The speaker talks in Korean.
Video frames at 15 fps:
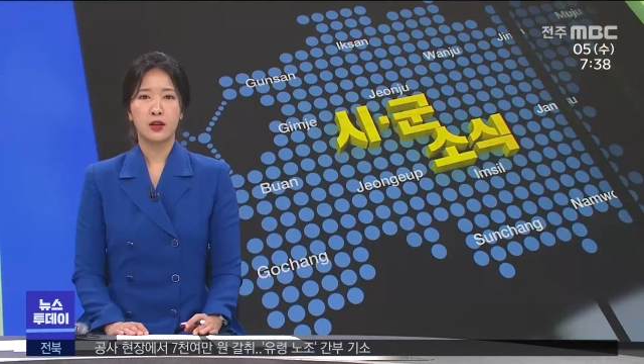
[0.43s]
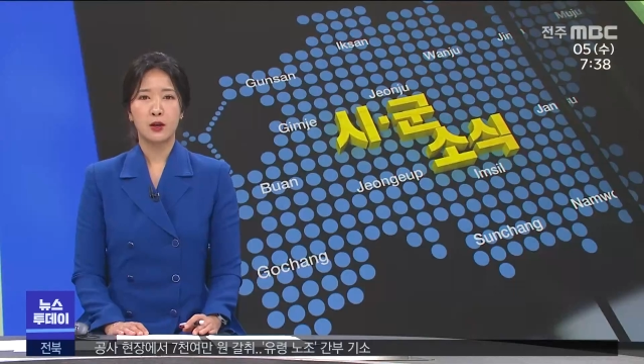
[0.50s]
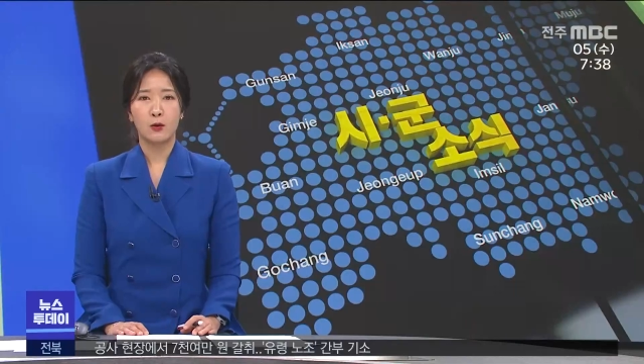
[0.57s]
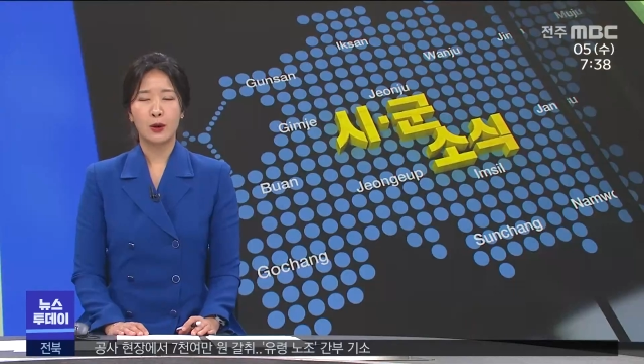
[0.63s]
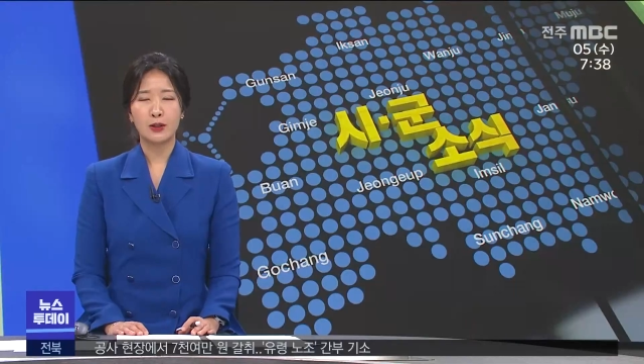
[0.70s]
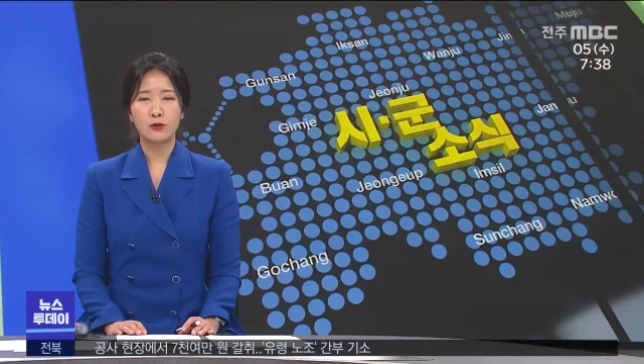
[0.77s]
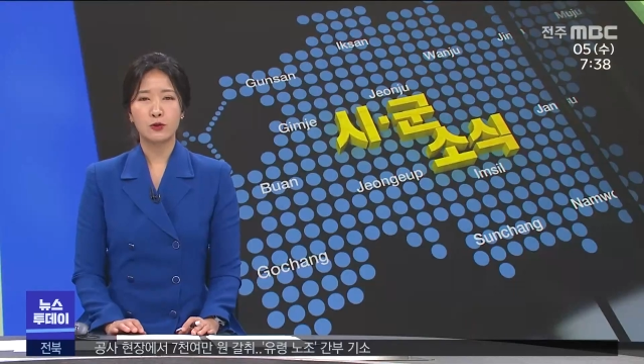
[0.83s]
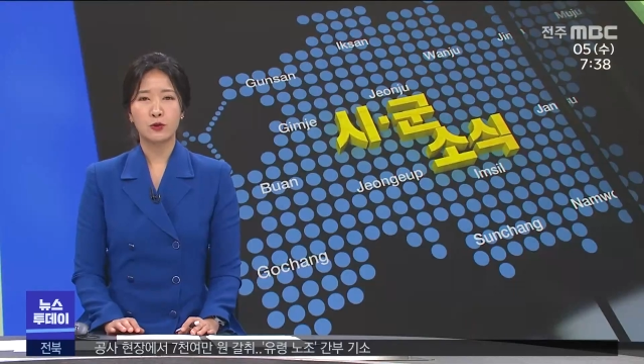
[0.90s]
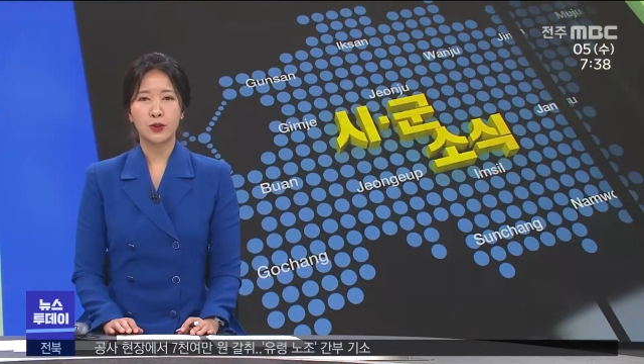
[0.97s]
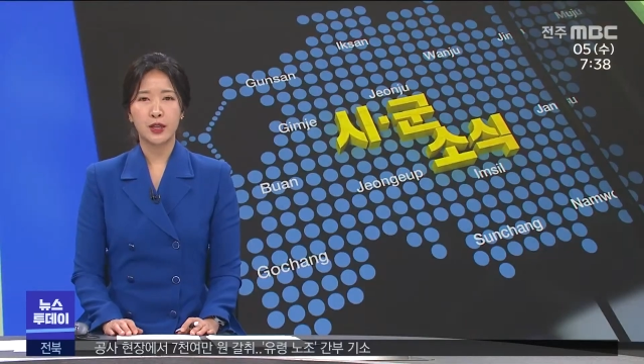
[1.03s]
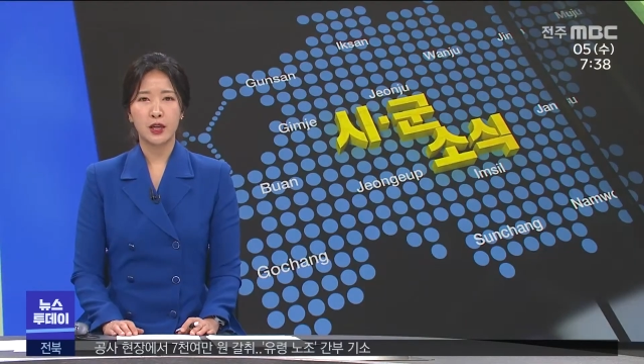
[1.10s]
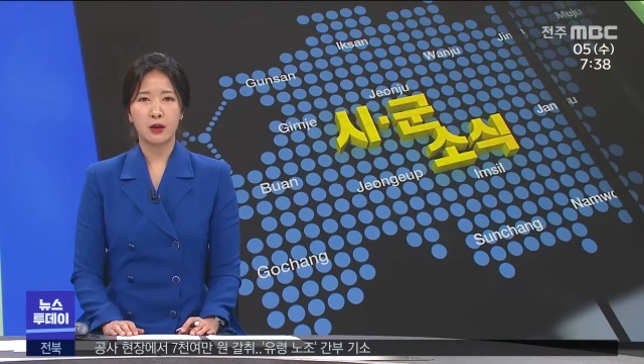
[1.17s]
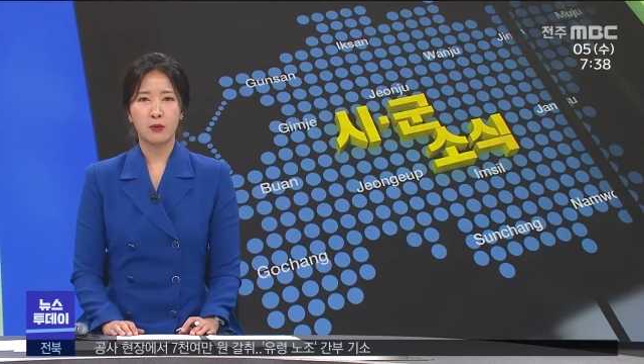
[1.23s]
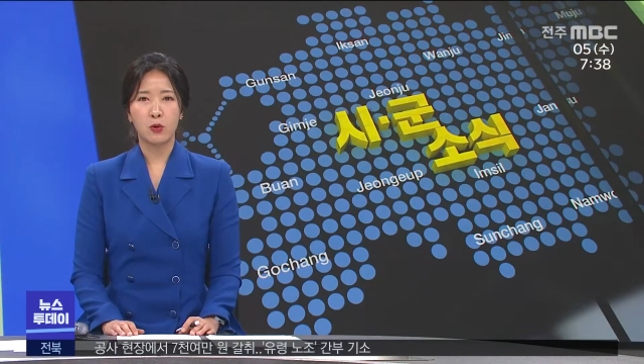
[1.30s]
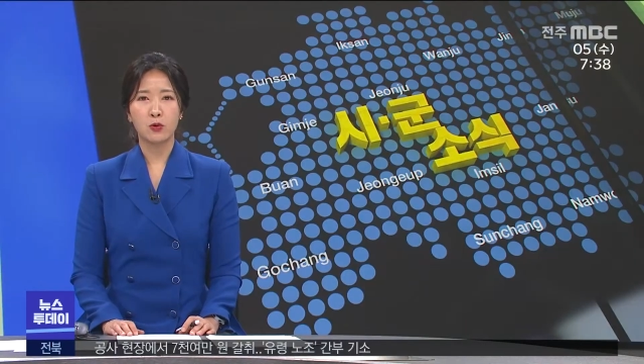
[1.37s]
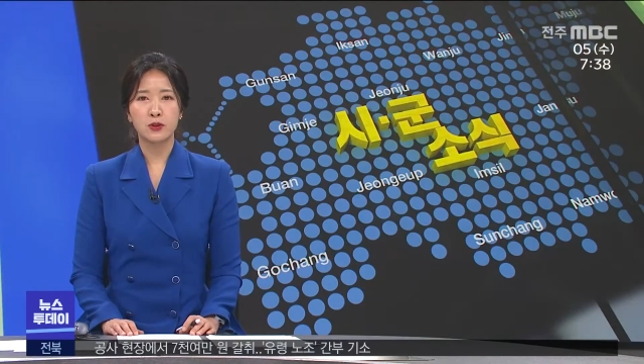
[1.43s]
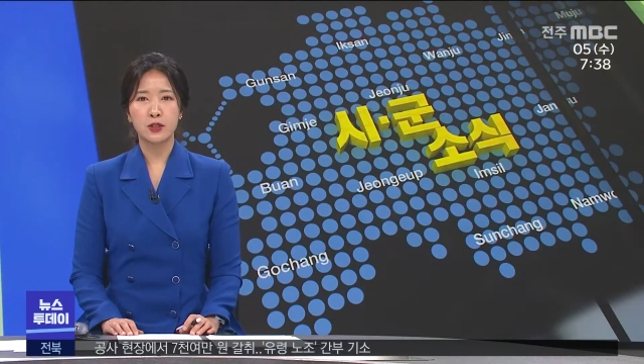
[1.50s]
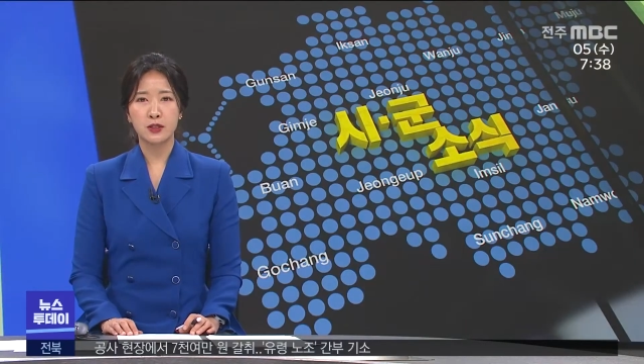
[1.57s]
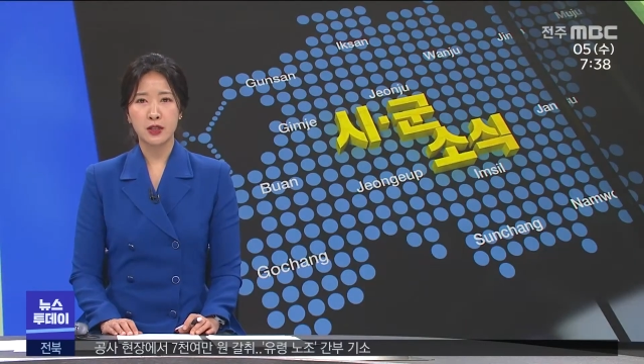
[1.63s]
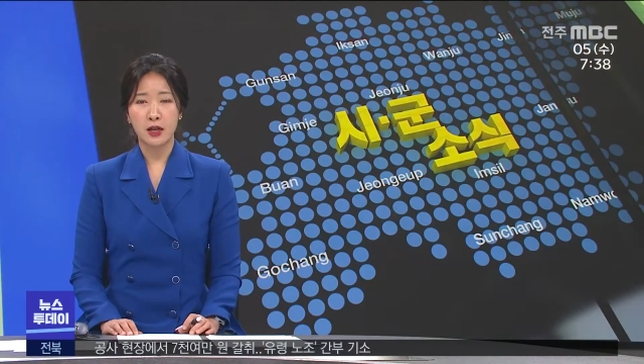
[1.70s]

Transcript: 완주군이 복지